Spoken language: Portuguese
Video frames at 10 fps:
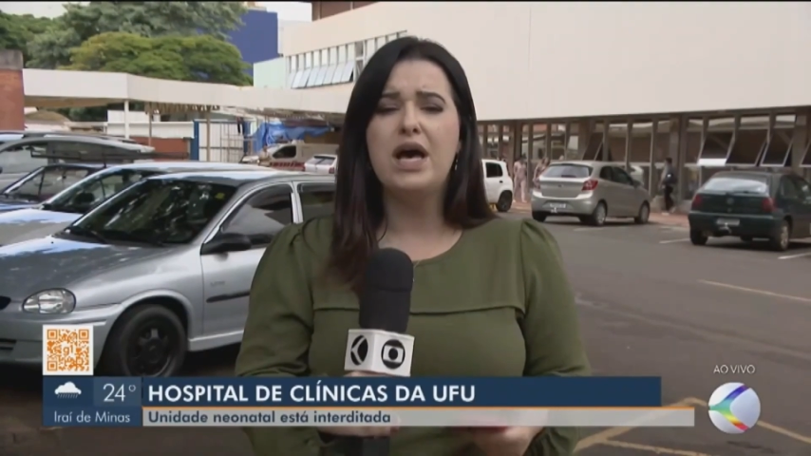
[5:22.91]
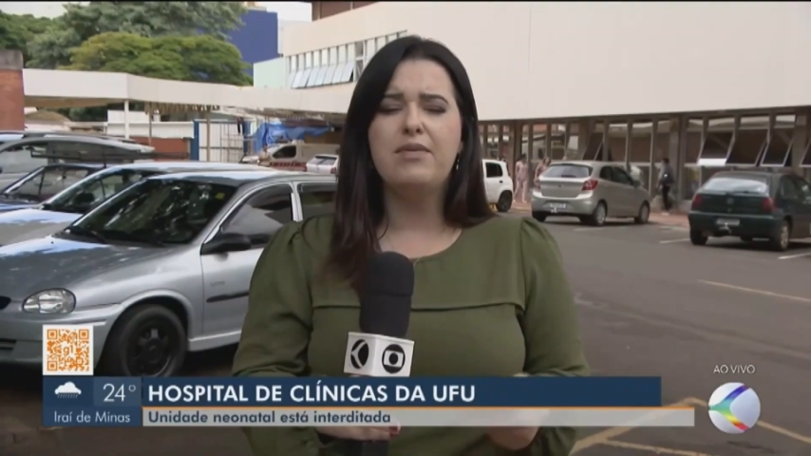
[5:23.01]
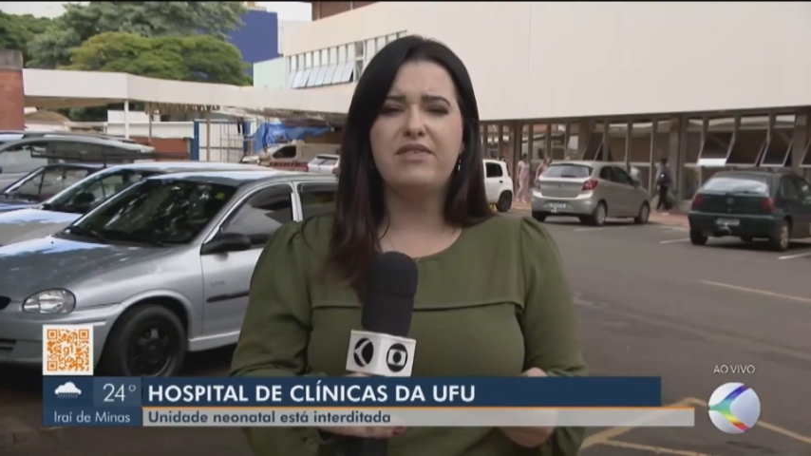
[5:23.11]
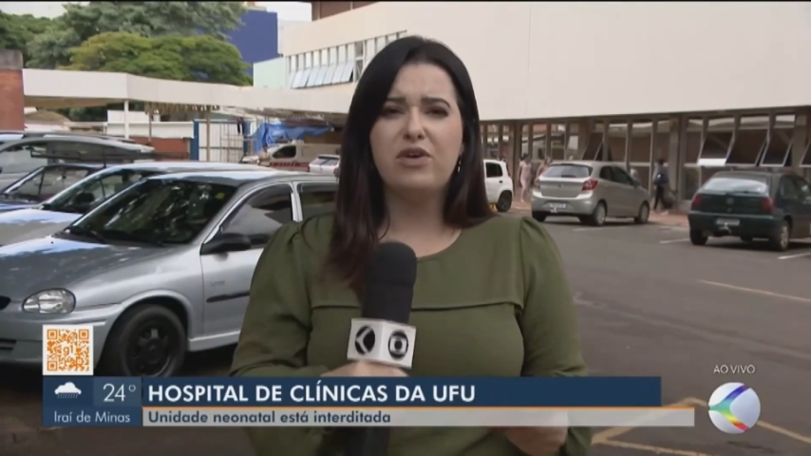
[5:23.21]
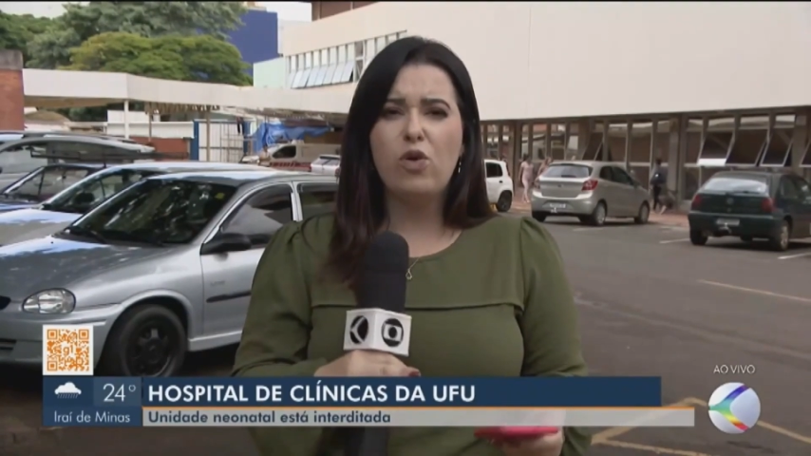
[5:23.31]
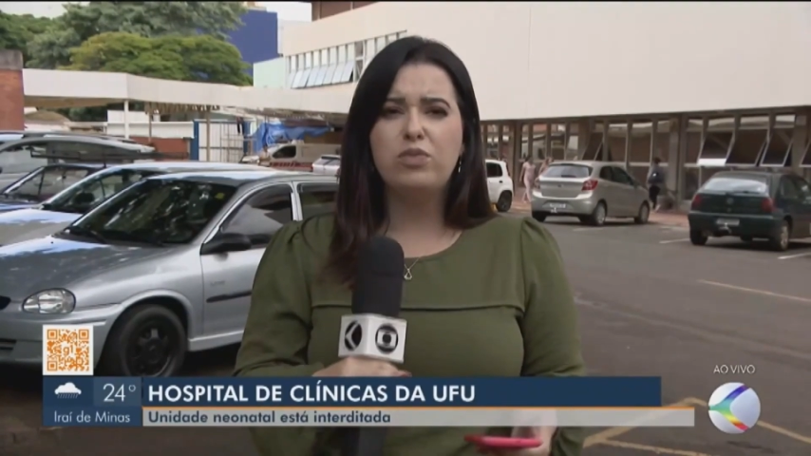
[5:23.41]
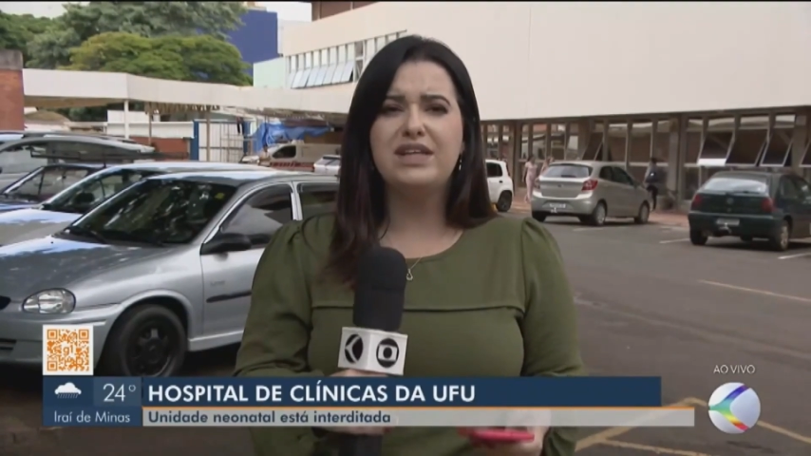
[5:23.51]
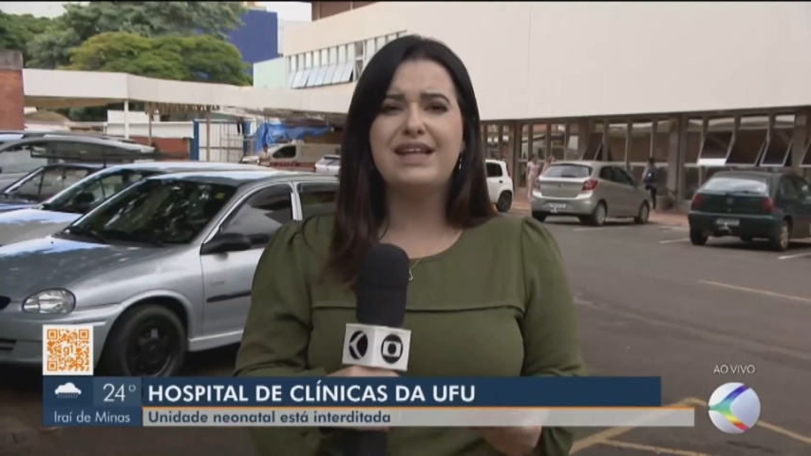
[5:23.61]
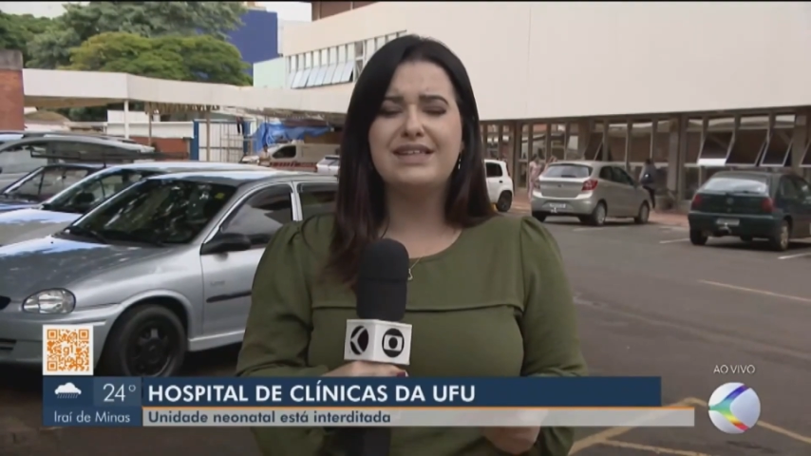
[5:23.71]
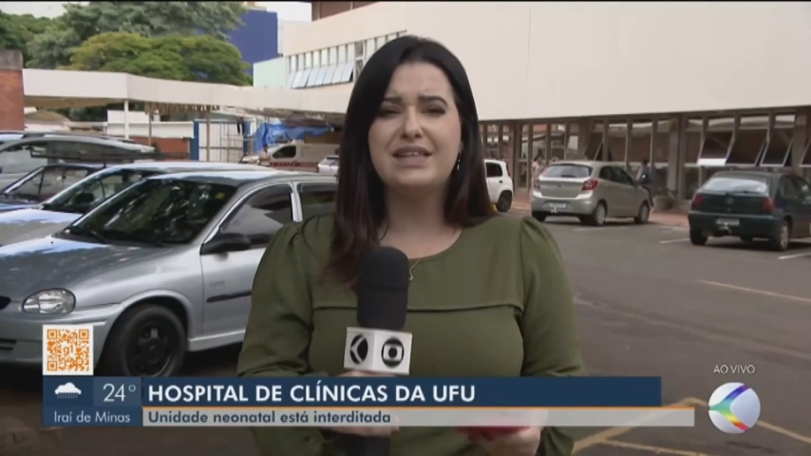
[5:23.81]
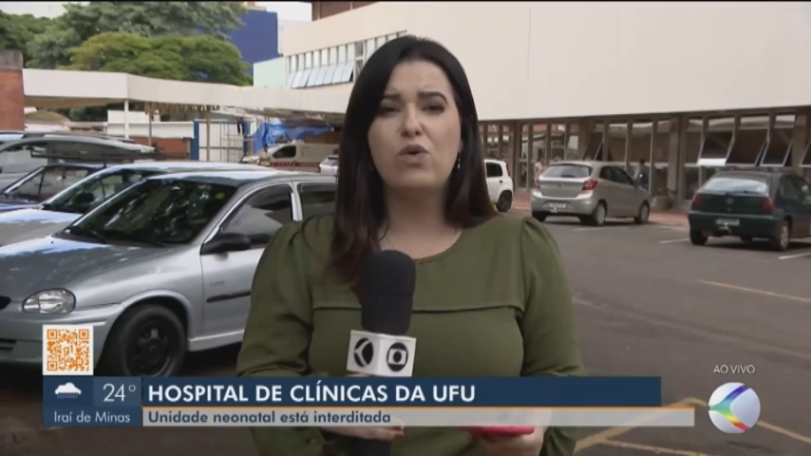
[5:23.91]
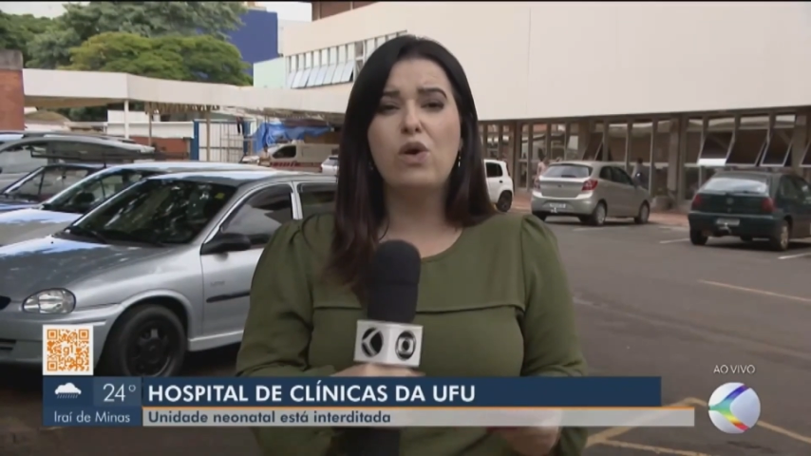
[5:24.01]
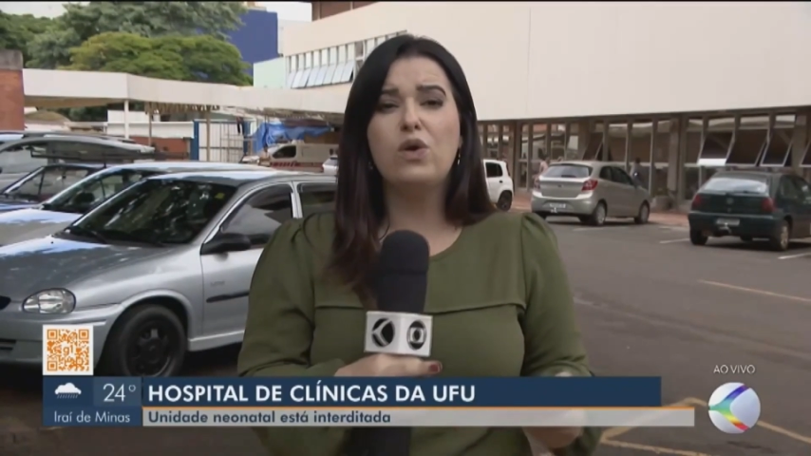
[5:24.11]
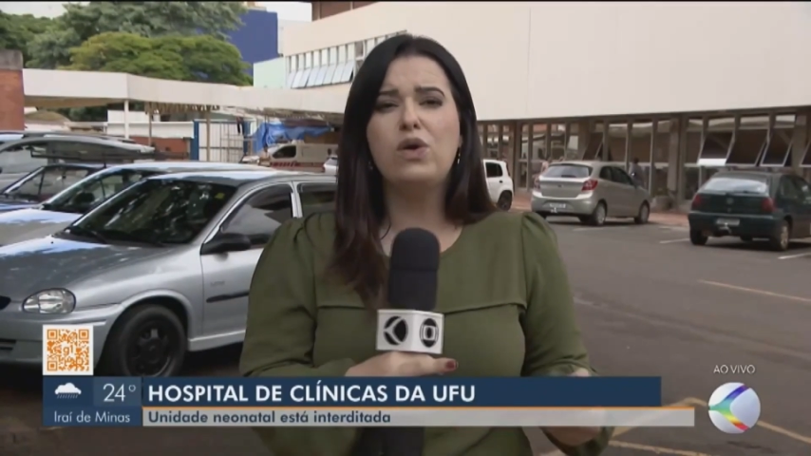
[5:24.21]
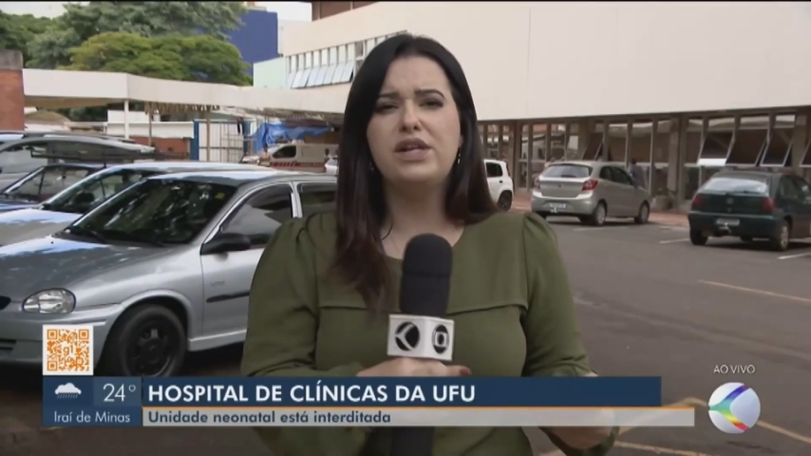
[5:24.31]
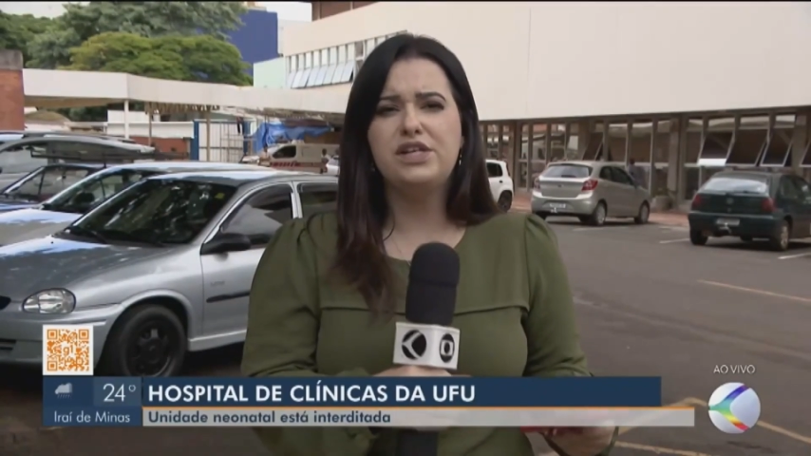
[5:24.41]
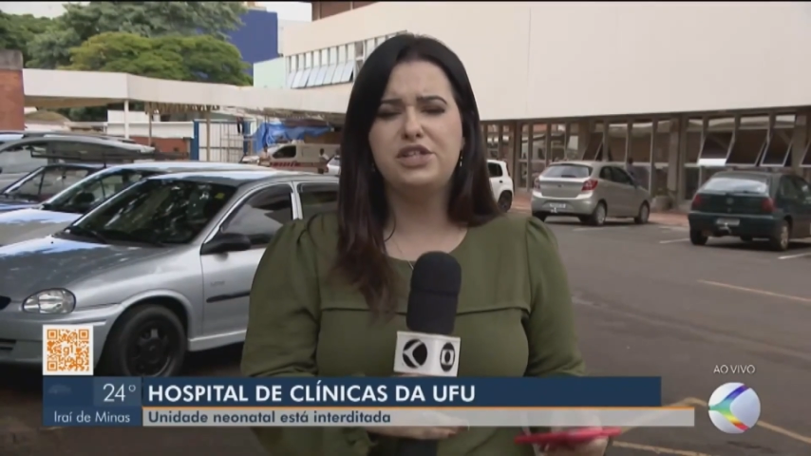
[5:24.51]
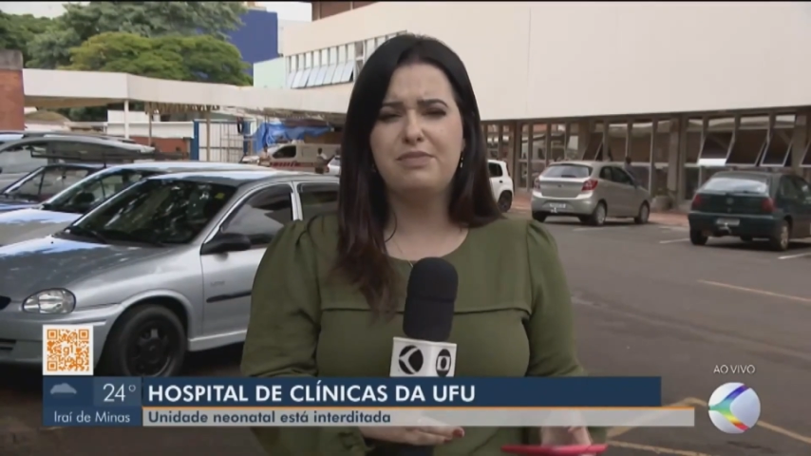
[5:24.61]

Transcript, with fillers: para ver como está essa colônia de